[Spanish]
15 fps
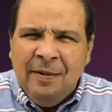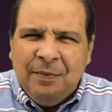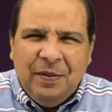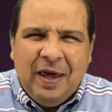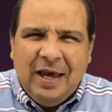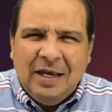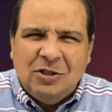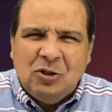
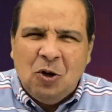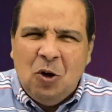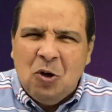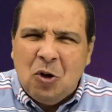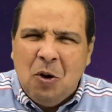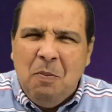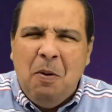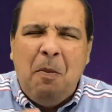de esos
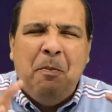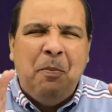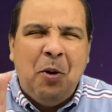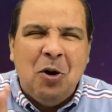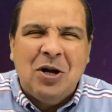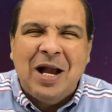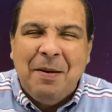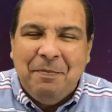como
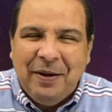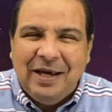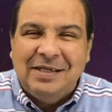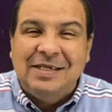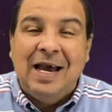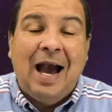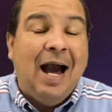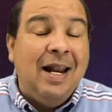pocas
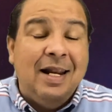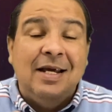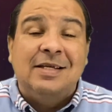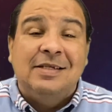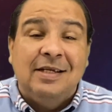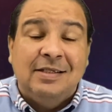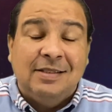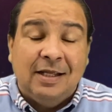veces han
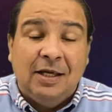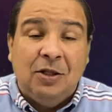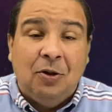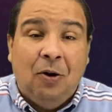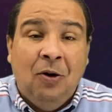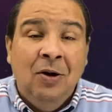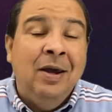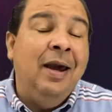
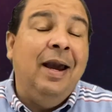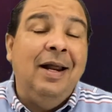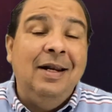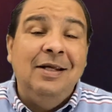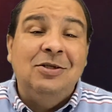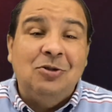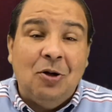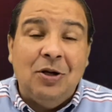existido en la
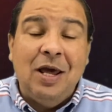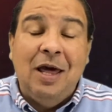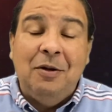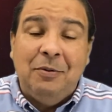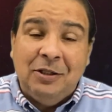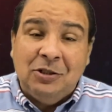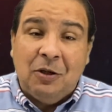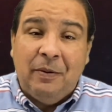historia de
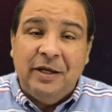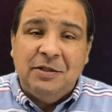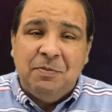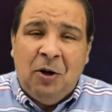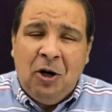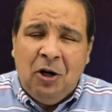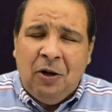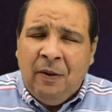nuestro
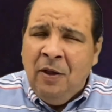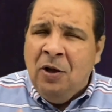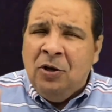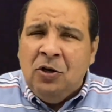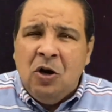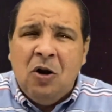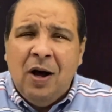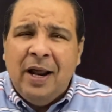béisbol.
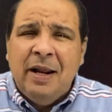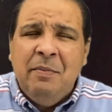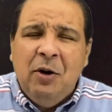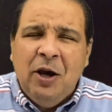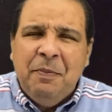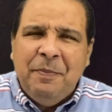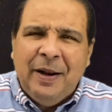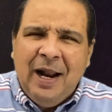No lo haremos
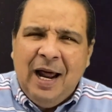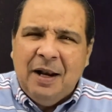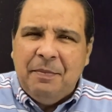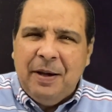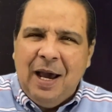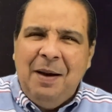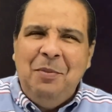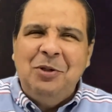esperar,
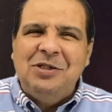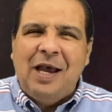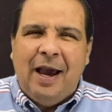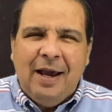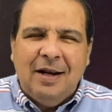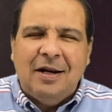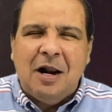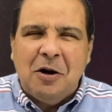veamos a
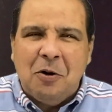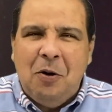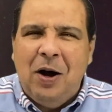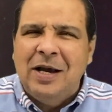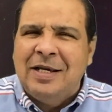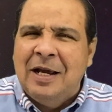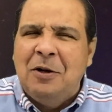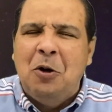Henry Roa
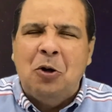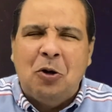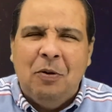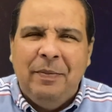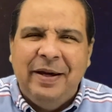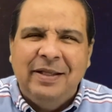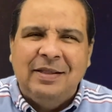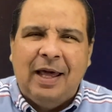quien nos
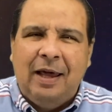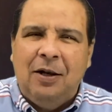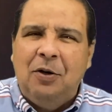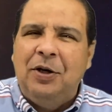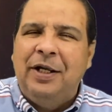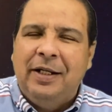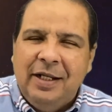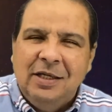comenta de
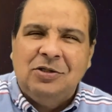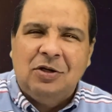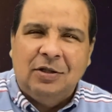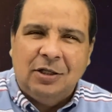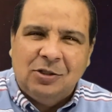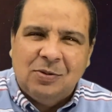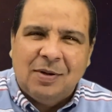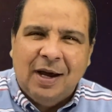los inicios
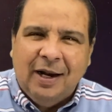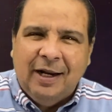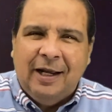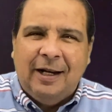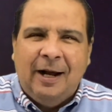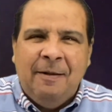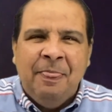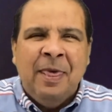de su
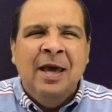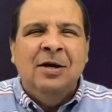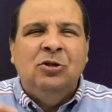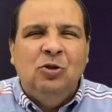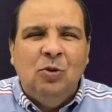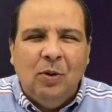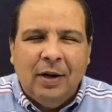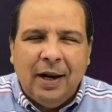carrera,
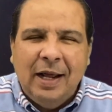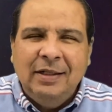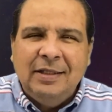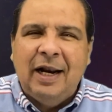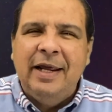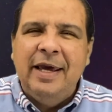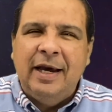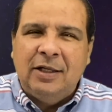su gran
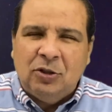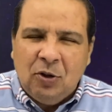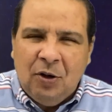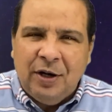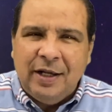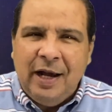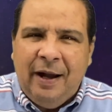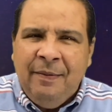
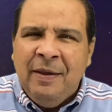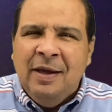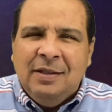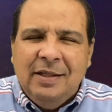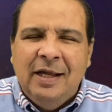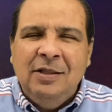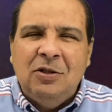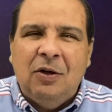trayectoria
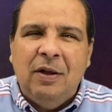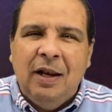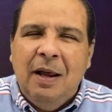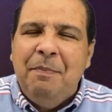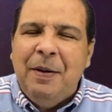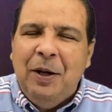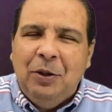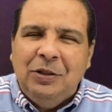dentro de la
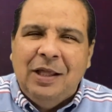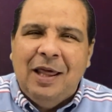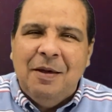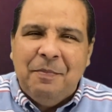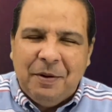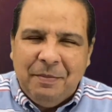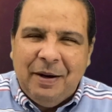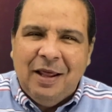pelota de
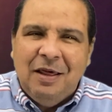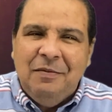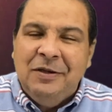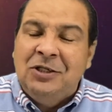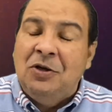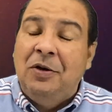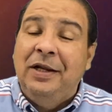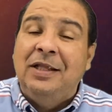primera
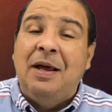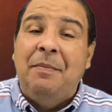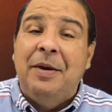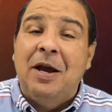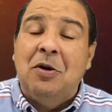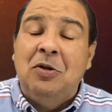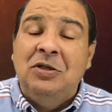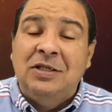división y también
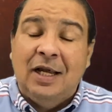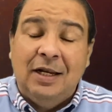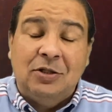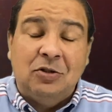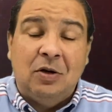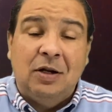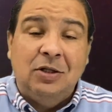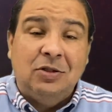con
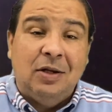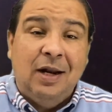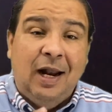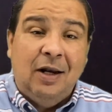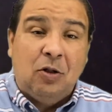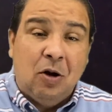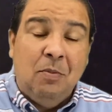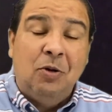selección
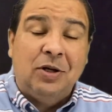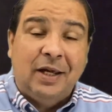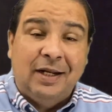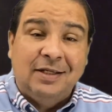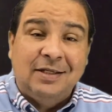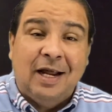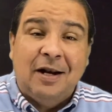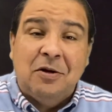nacional, cómo quiere
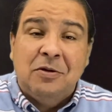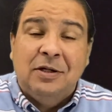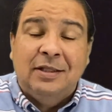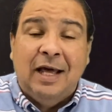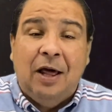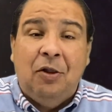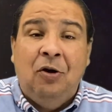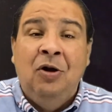ser
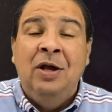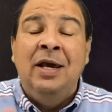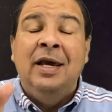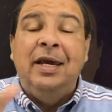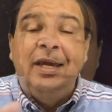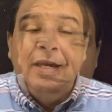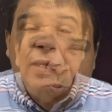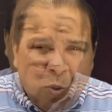recordado
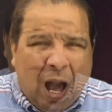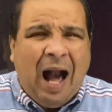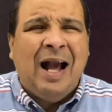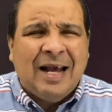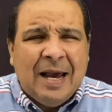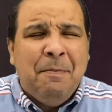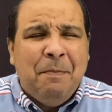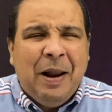y a
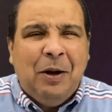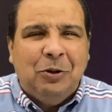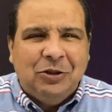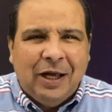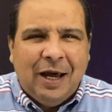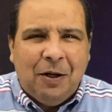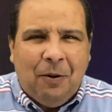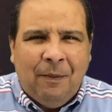qué
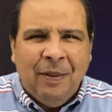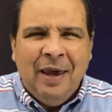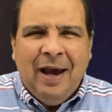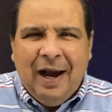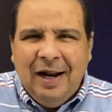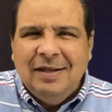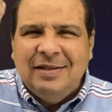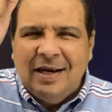pelotero
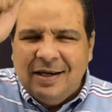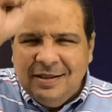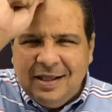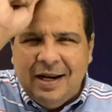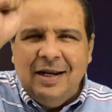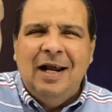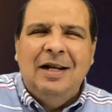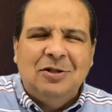él se
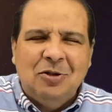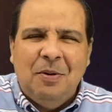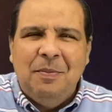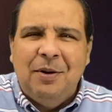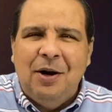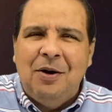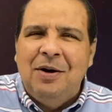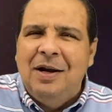quitaría el
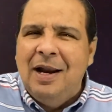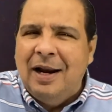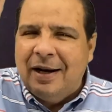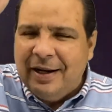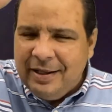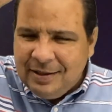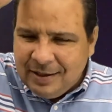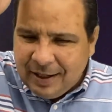sombrero y le
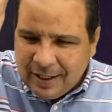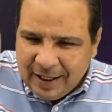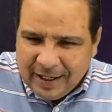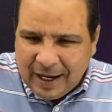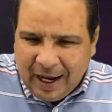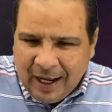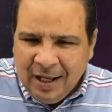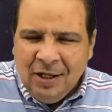
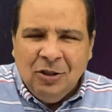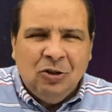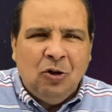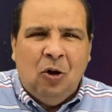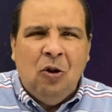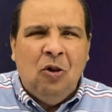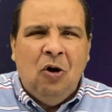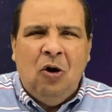rendiría
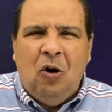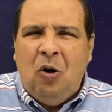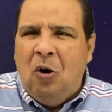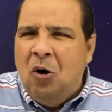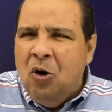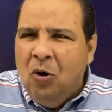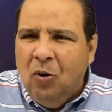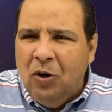toda
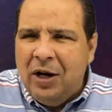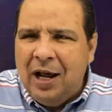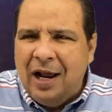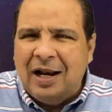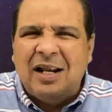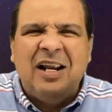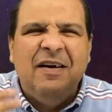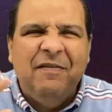una
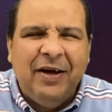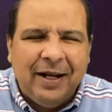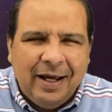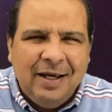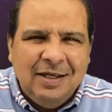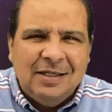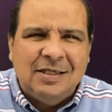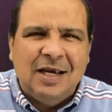
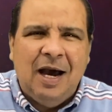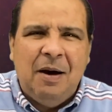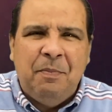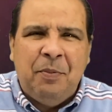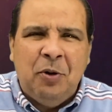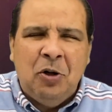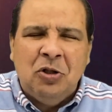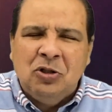reverencia
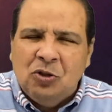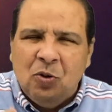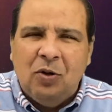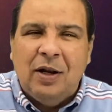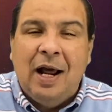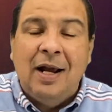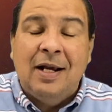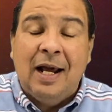por su
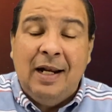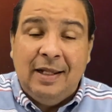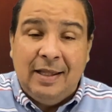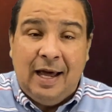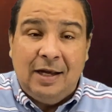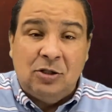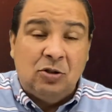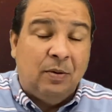gran
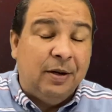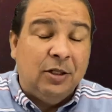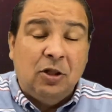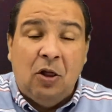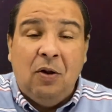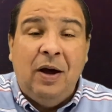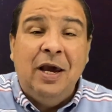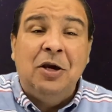calidad. Sobre
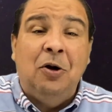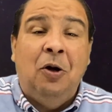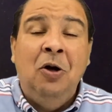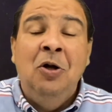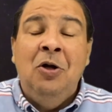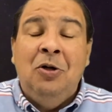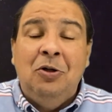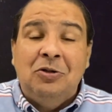todo ello
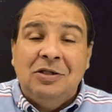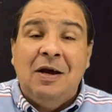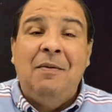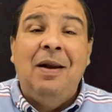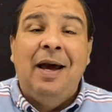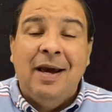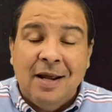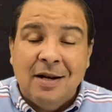nos
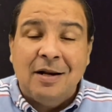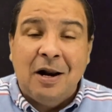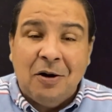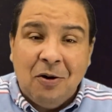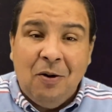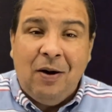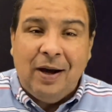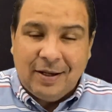habla Henry
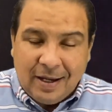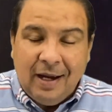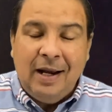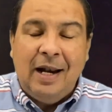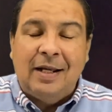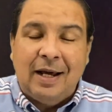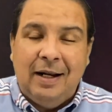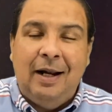Roa aquí en
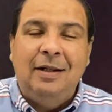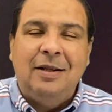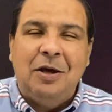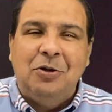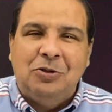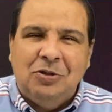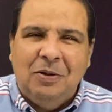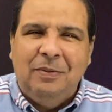el canal de de
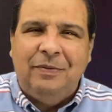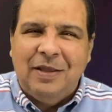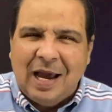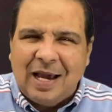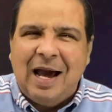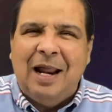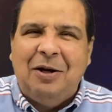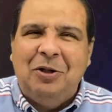YouTube de
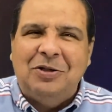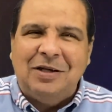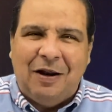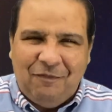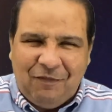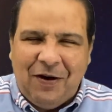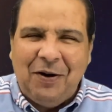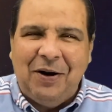Carlos
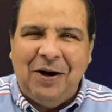Alfaro